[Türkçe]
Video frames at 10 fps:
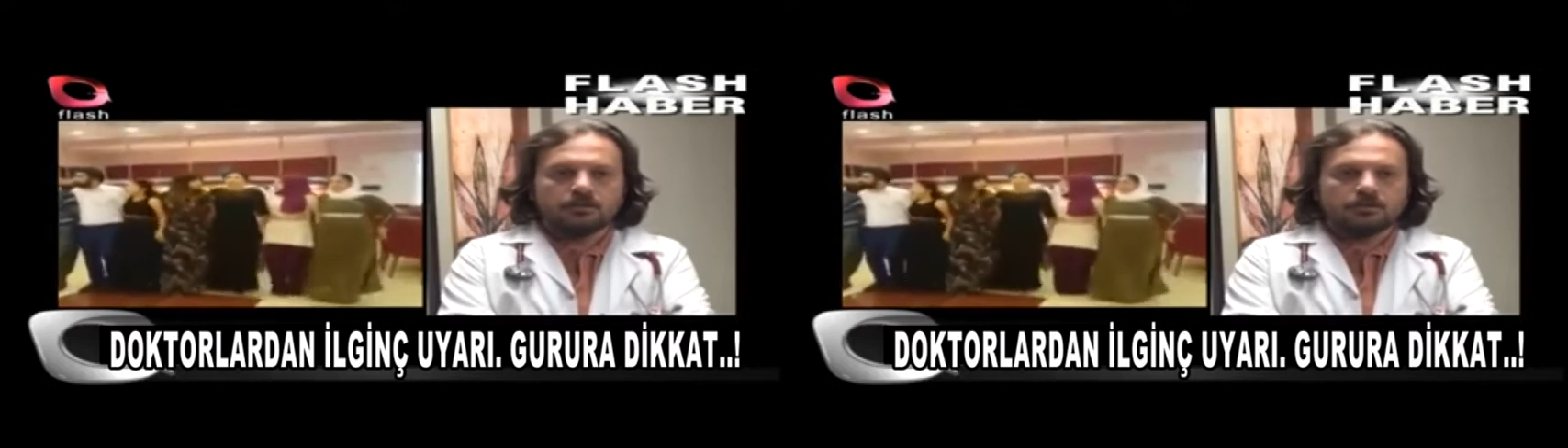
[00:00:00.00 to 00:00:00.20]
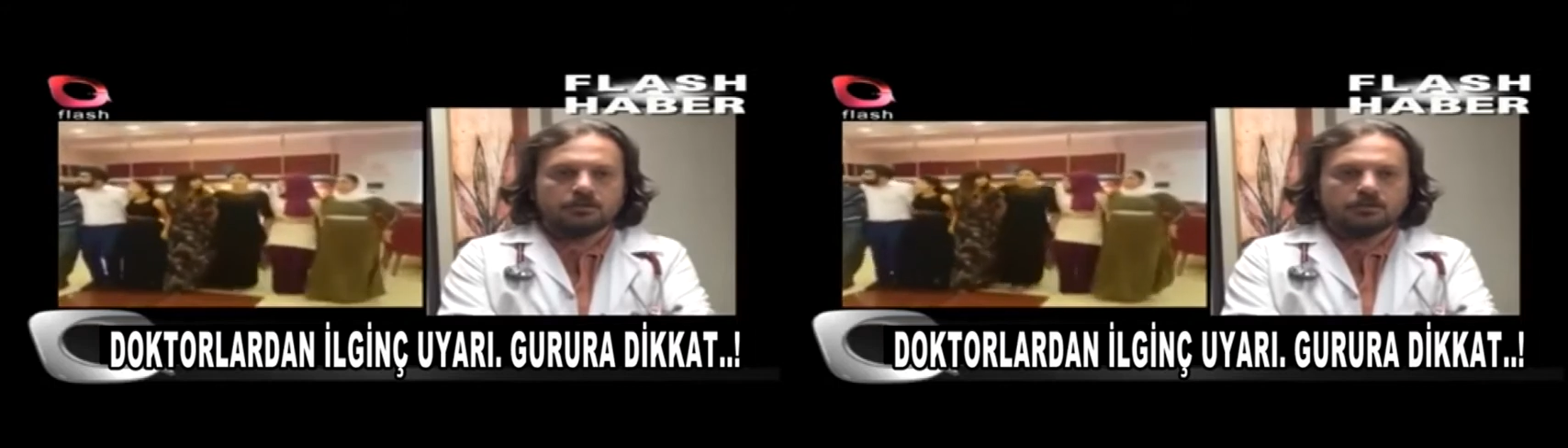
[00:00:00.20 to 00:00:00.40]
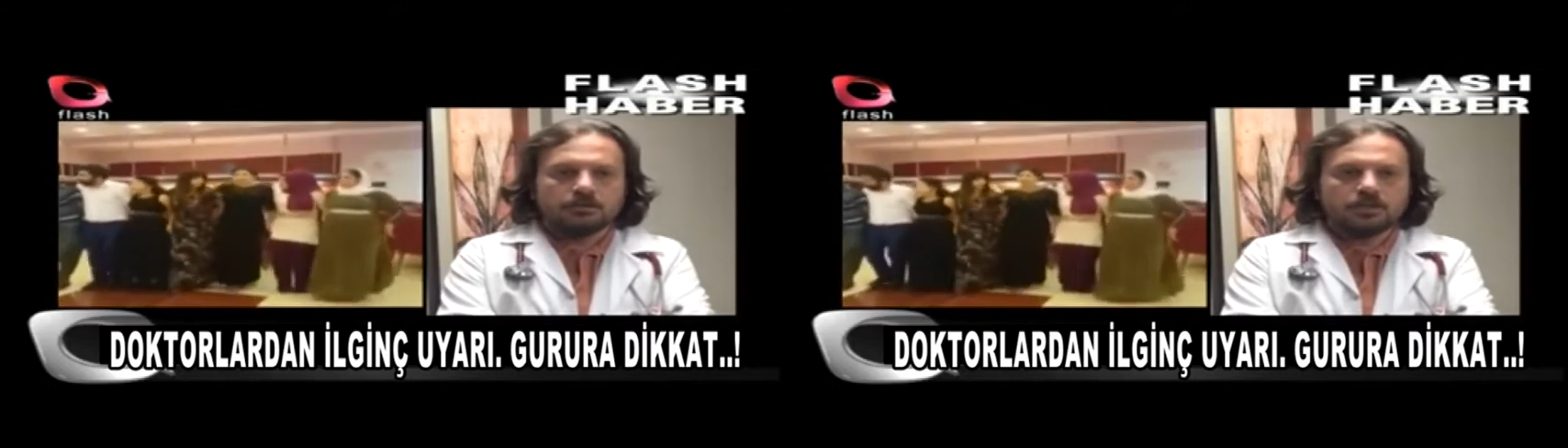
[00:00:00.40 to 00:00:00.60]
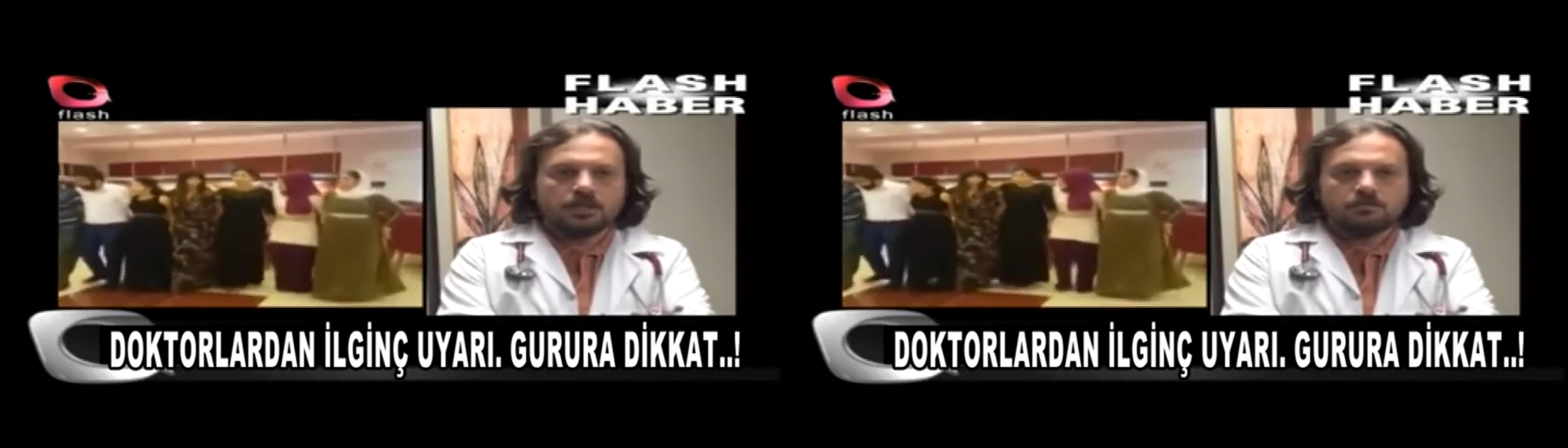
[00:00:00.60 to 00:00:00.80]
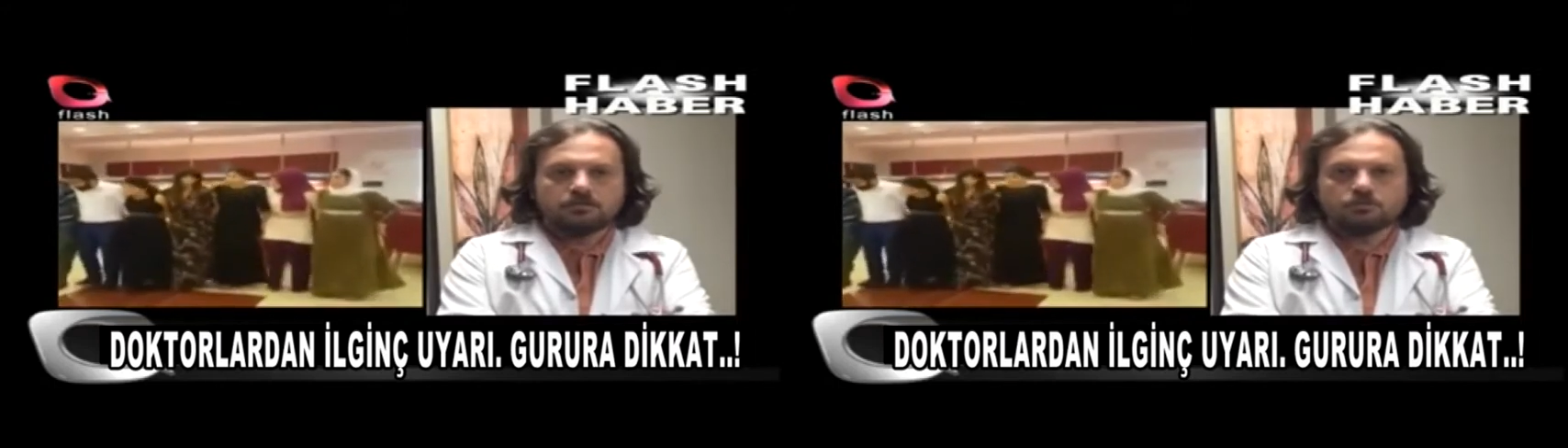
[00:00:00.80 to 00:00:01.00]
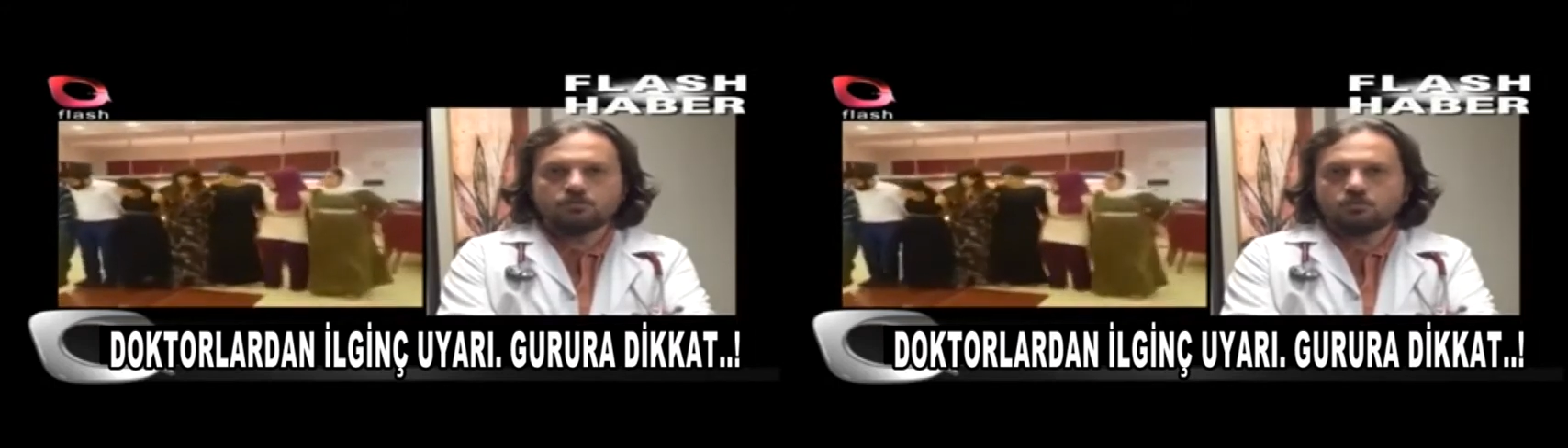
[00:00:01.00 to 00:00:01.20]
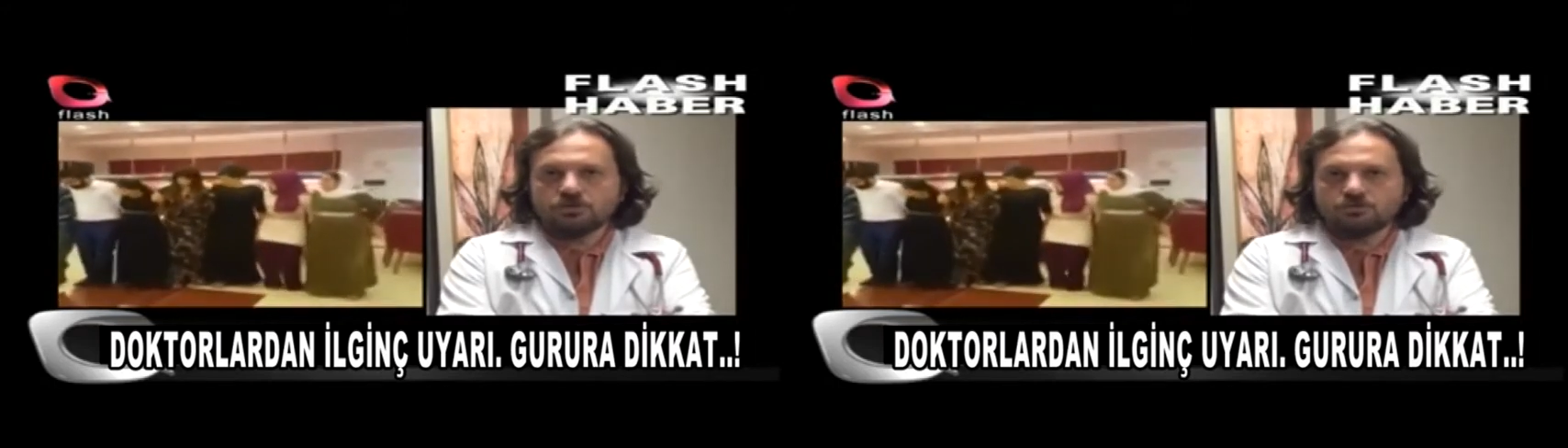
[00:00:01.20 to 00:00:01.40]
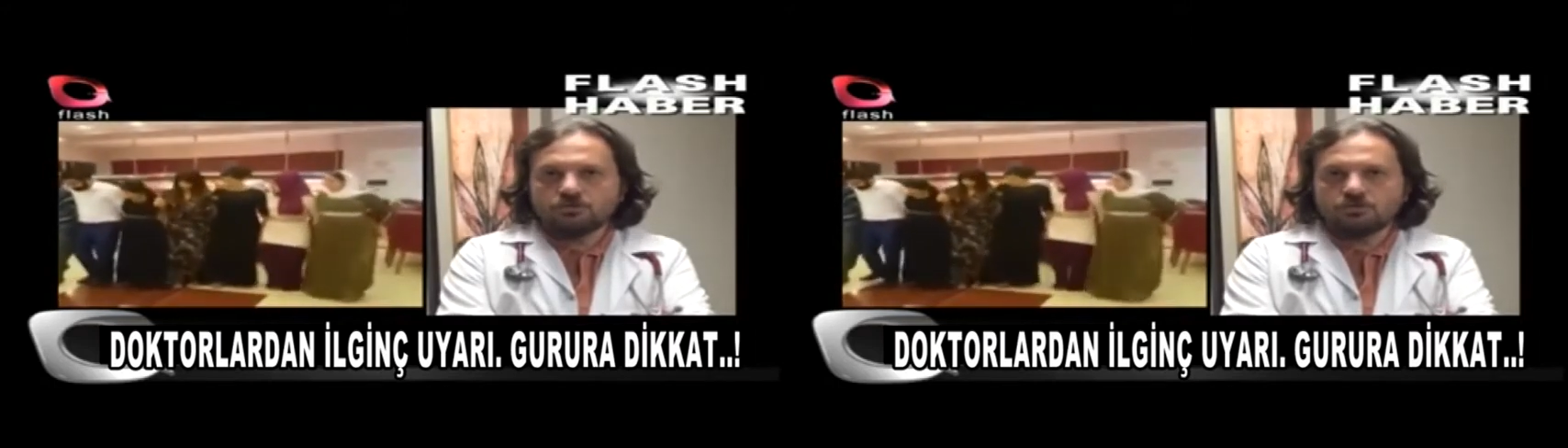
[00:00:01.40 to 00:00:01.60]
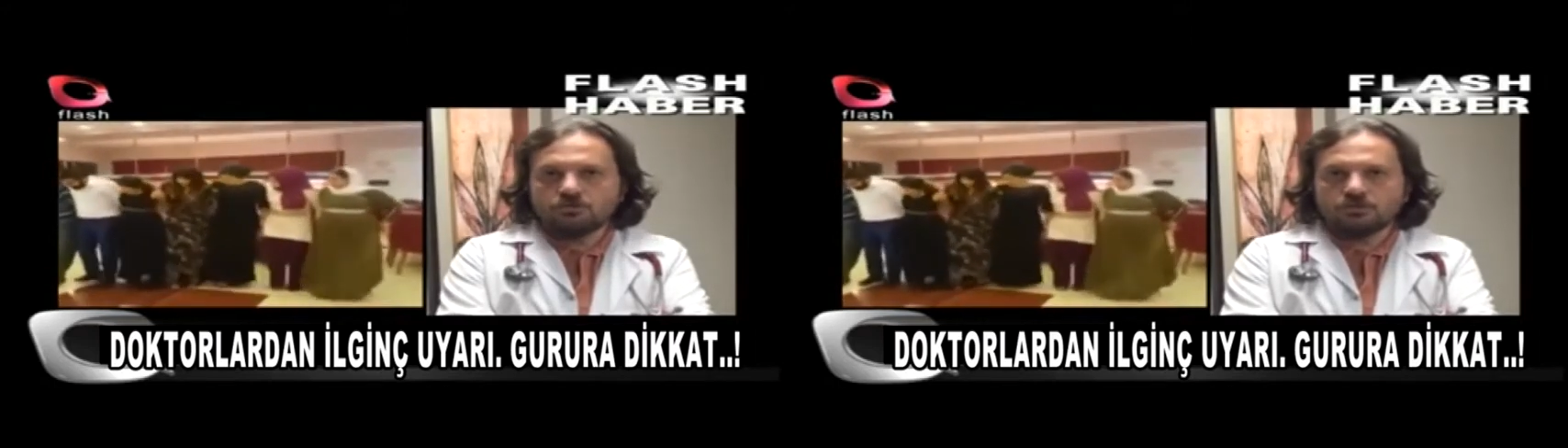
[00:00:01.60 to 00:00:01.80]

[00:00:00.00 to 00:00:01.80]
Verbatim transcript: ee, kalp zorlanıyor.